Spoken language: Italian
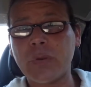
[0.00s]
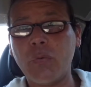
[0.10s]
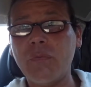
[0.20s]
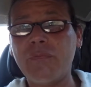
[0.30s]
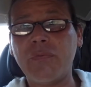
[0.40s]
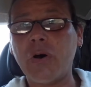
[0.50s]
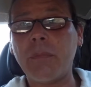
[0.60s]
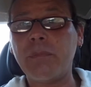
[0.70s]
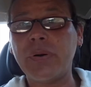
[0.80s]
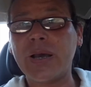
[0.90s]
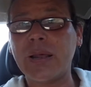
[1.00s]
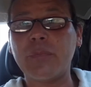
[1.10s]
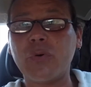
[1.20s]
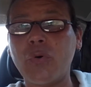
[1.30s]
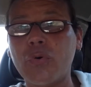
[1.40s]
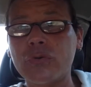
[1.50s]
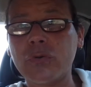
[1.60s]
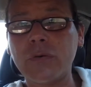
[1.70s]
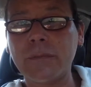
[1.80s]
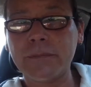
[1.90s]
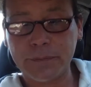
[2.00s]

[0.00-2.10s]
Un flop clamoroso